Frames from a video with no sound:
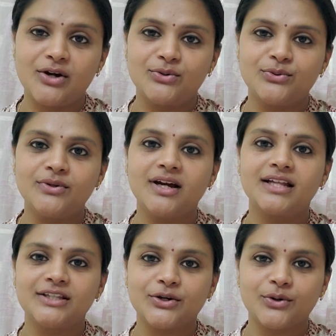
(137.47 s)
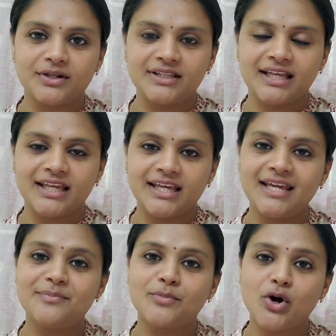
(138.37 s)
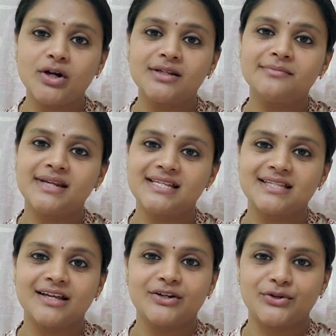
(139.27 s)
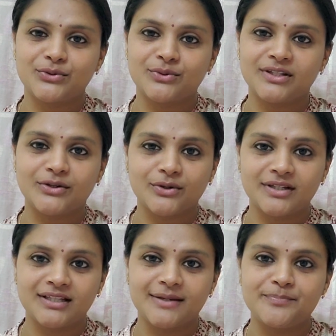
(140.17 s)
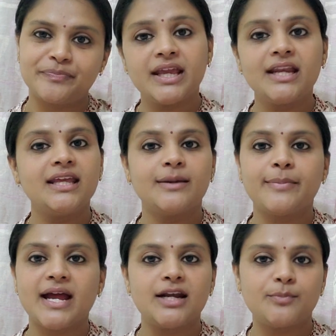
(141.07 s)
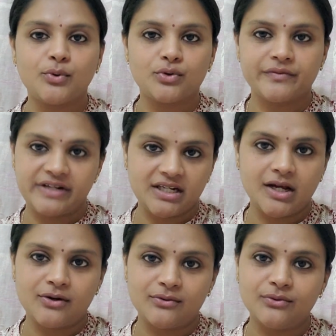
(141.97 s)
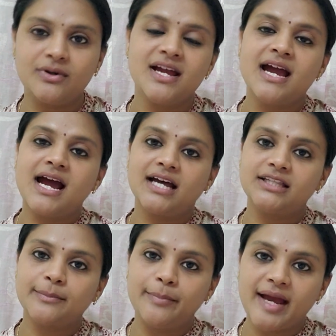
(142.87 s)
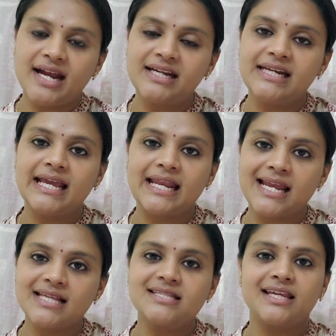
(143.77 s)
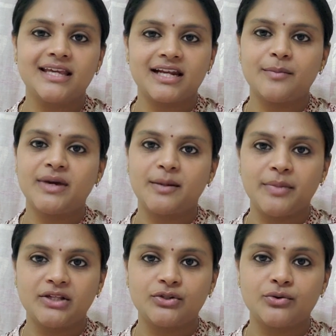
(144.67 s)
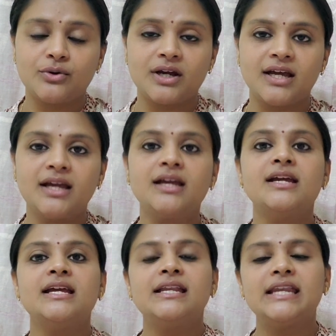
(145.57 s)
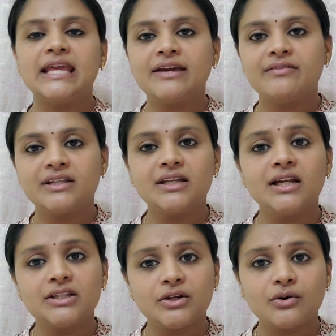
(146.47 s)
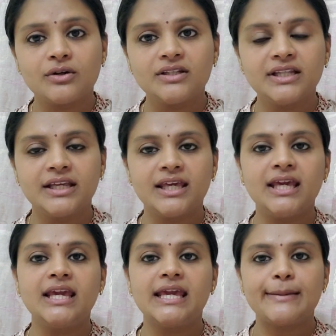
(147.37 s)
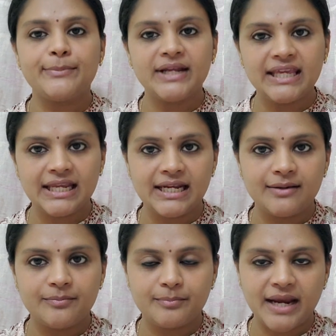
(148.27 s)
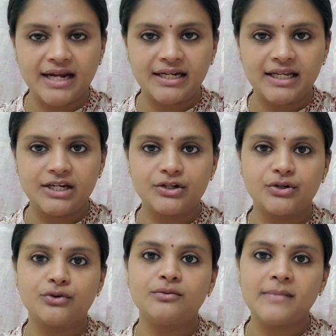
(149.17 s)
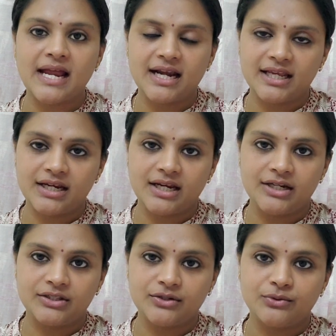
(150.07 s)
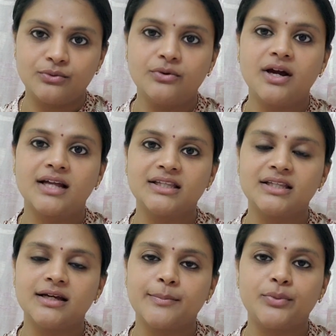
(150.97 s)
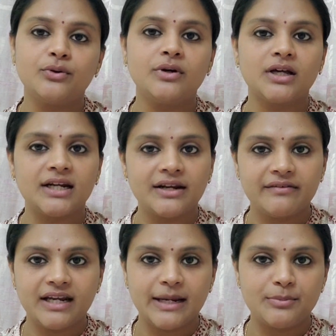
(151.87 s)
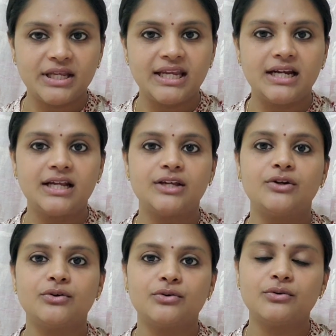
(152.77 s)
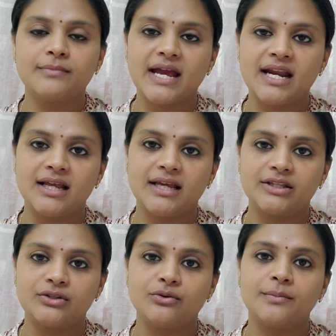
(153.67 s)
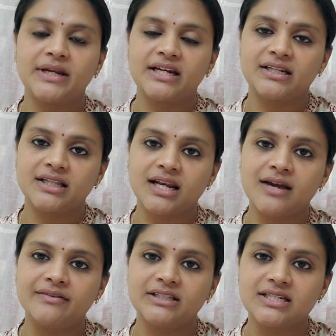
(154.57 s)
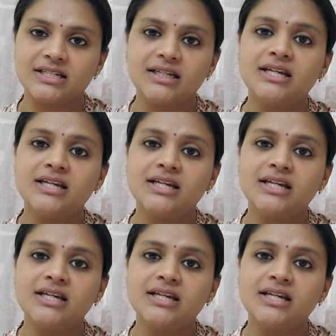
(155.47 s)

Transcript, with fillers: விட்டாலும் அந்த குழந்தைக்கு பாட்டம்லெஸ்ஸாக இருக்கணும் அந்த குழந்தை ஏன் நீங்கள் பேண்ட் போட்டு விட்டாலும் அந்த பேண்ட்டில் எலாஸ்டிக் இருக்க மாதிரி பார்த்துக்கோங்க நீங்கள் வந்து அந்த குழந்தைக்கு எப்படி கீழே பேண்ட்டை இழுக்கணும் மேலே ஏற்றணும் அந்த அப்புறம் அண்டர்வேரை எப்படி கீழே இருக்கணும் மேலே ஏற்றணும் அப்படின்றதெல்லாம் வந்துட்டு